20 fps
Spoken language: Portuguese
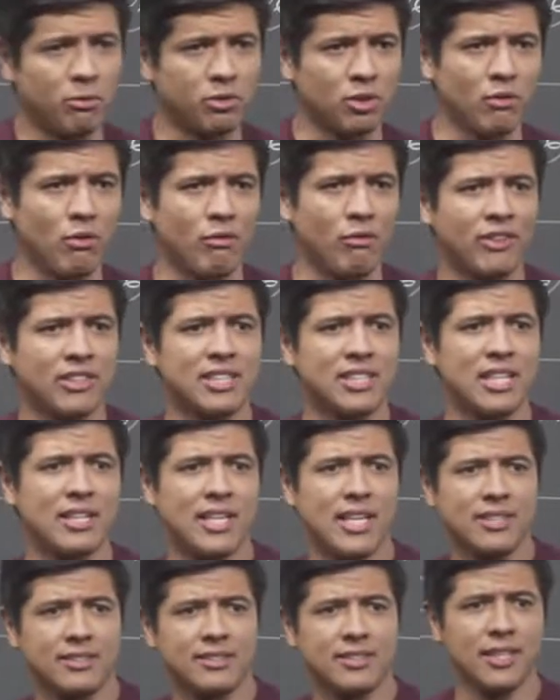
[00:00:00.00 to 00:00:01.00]
Professor, vou fazer
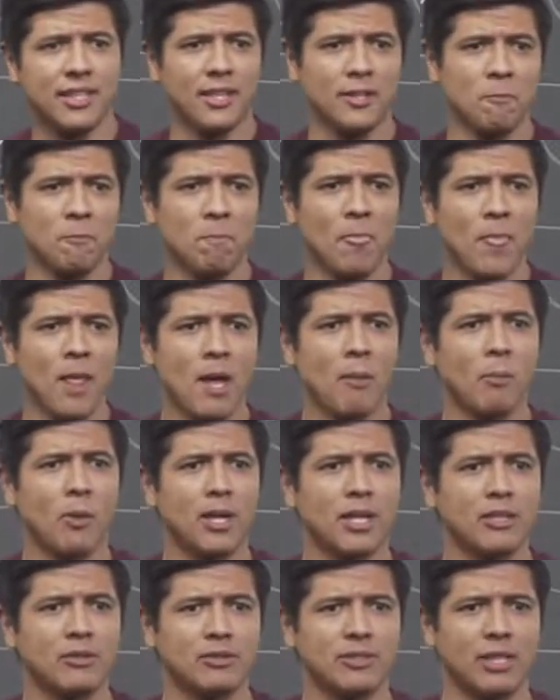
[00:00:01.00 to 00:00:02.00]
Enem esse ano,
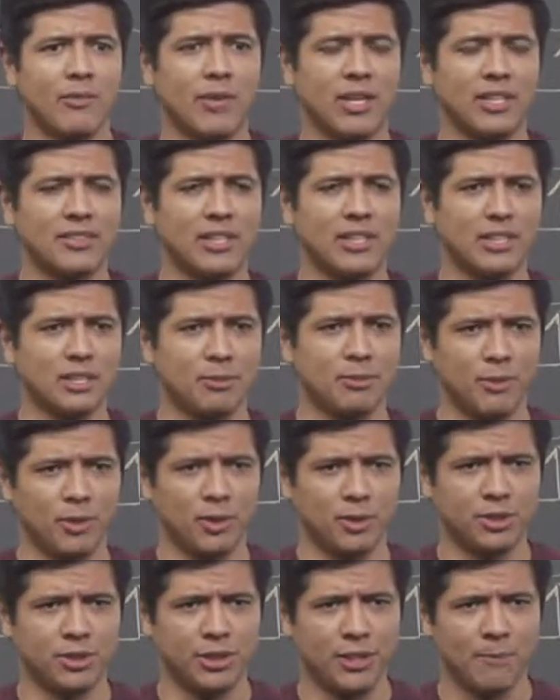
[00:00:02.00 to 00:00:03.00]
porém não sei quase nada de
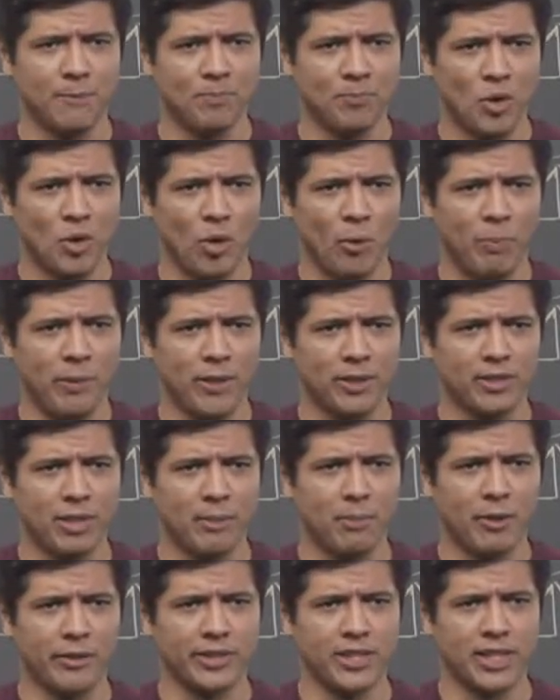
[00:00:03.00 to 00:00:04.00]
biologia. O peso
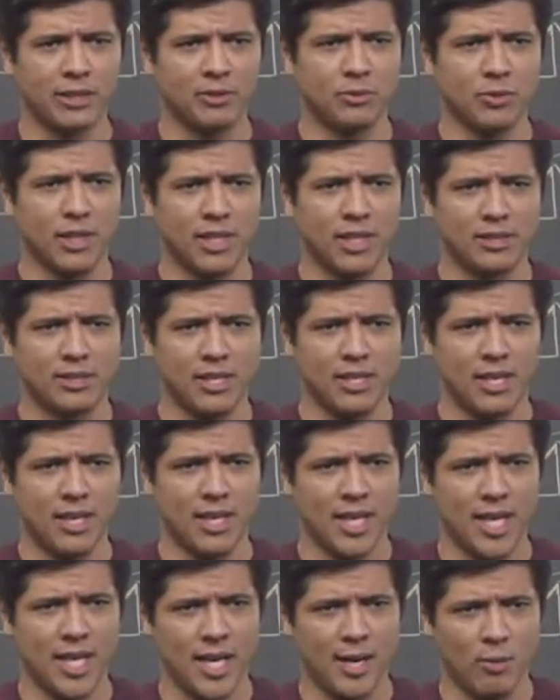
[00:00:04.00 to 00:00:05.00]
da prova de natureza
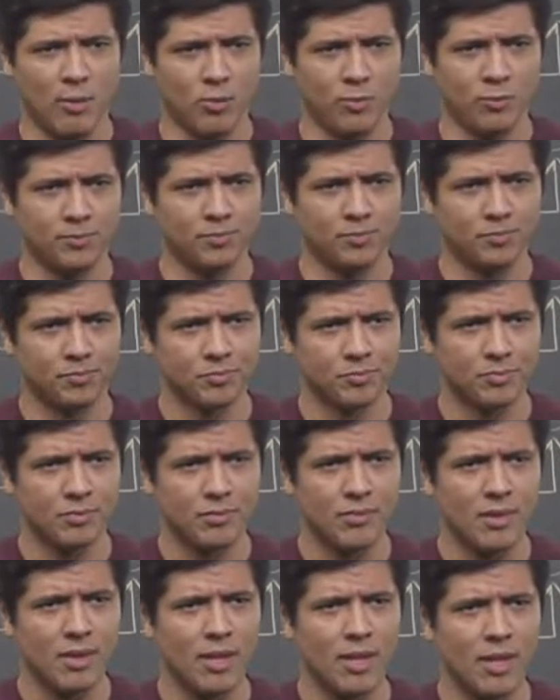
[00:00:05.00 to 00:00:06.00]
é um
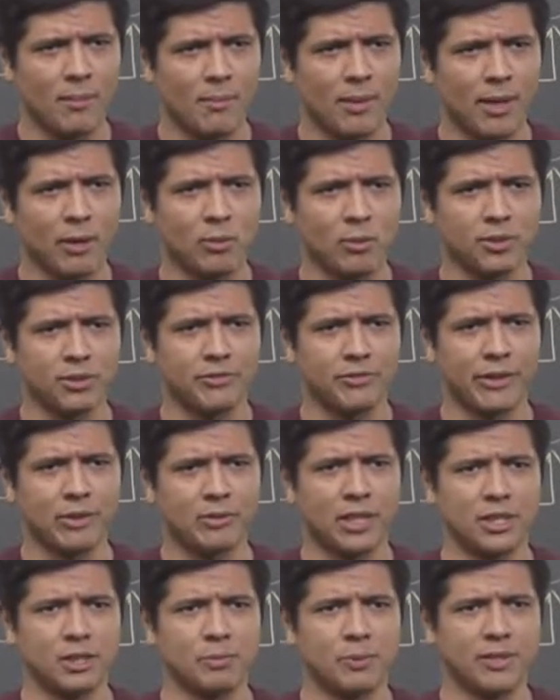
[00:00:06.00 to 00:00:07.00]
para curso de
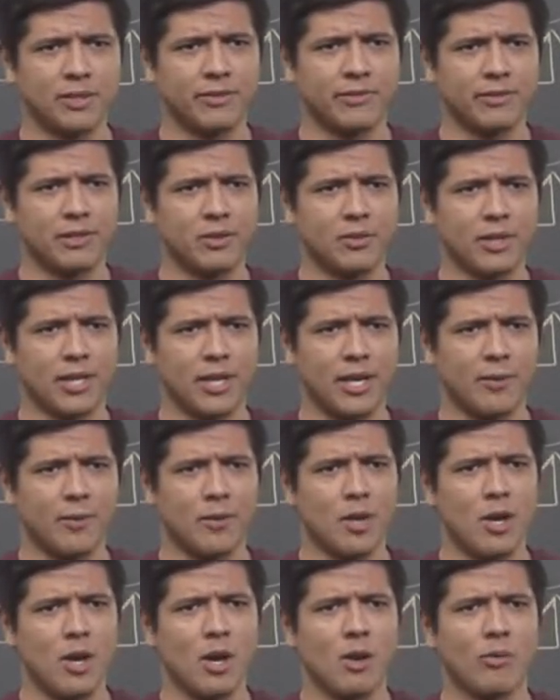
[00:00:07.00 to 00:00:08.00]
faculdade específico que eu
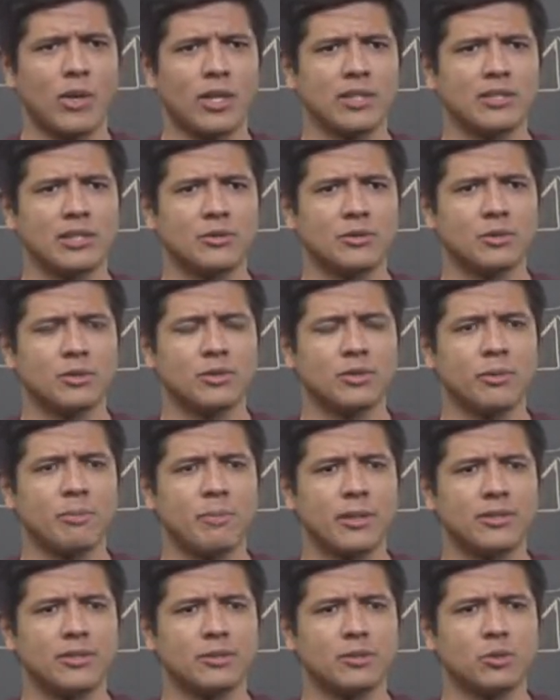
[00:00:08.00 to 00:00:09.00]
quero. Quais assuntos
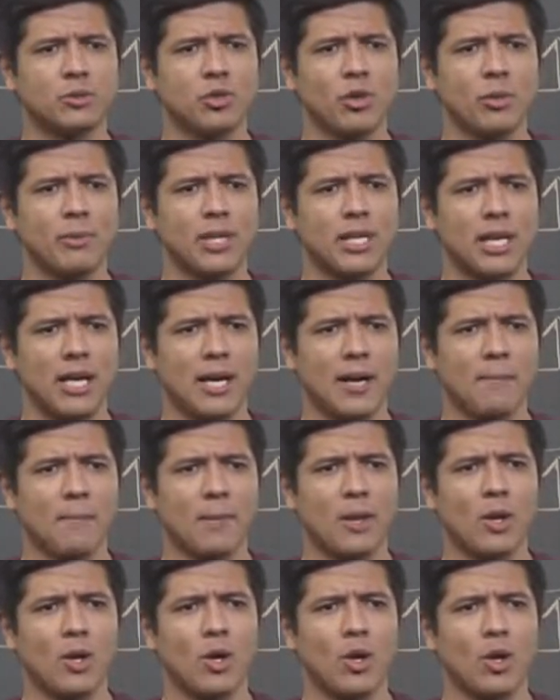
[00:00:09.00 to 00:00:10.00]
eu preciso
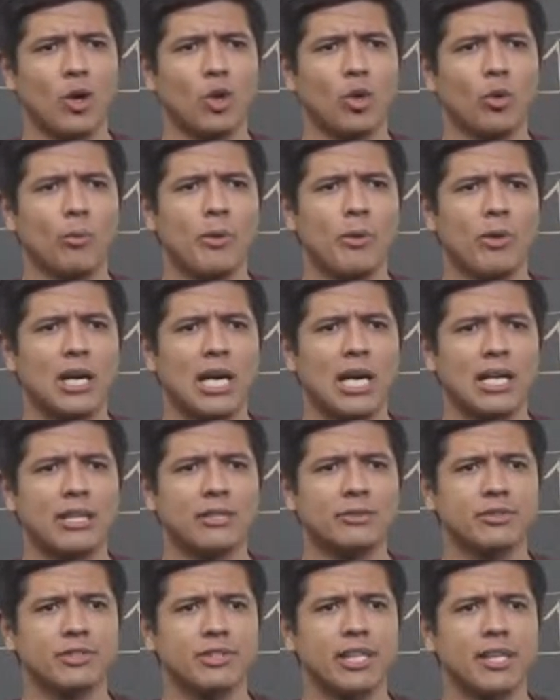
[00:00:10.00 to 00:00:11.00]
dominar no meu
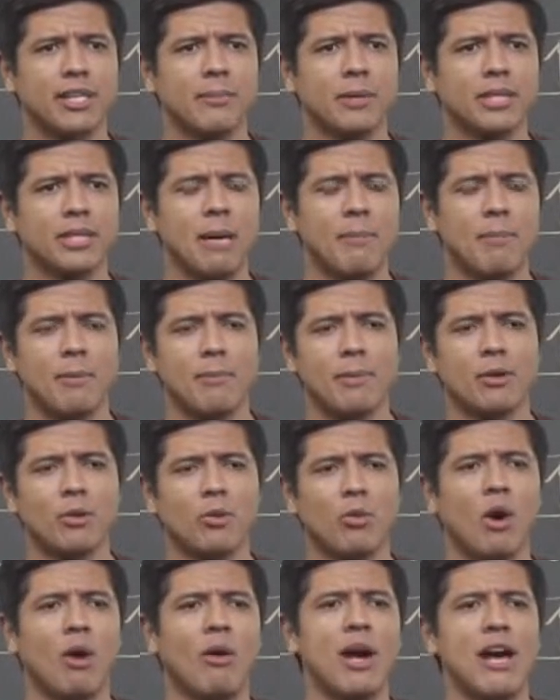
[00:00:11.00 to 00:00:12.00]
caso? Você tem que mandar
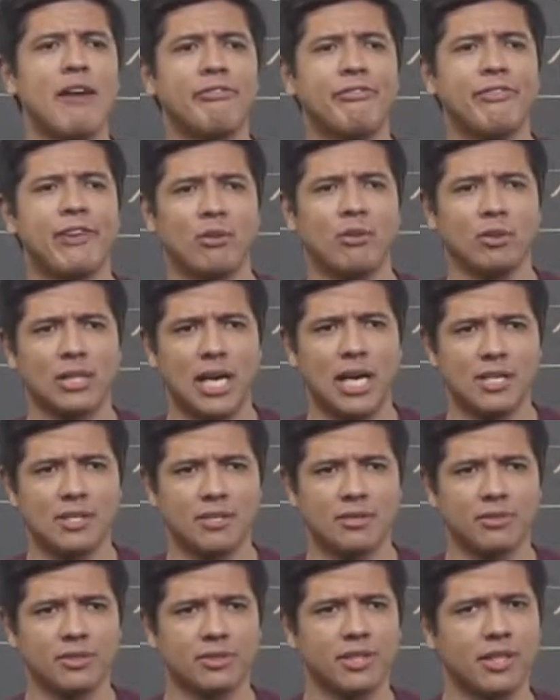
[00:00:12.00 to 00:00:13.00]
primeiro qual é a
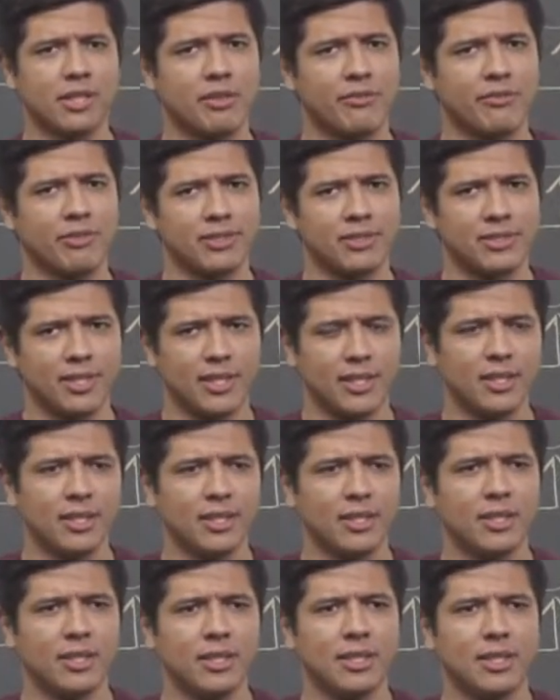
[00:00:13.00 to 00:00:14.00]
faculdade que você tem que
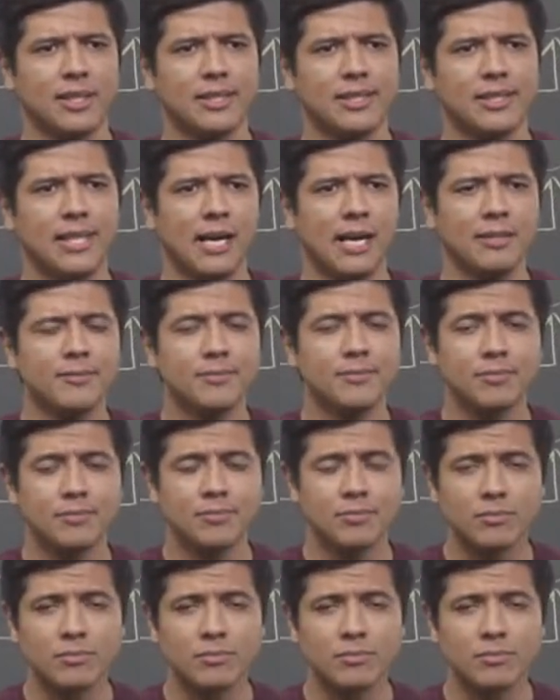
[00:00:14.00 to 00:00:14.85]
fazer, tá?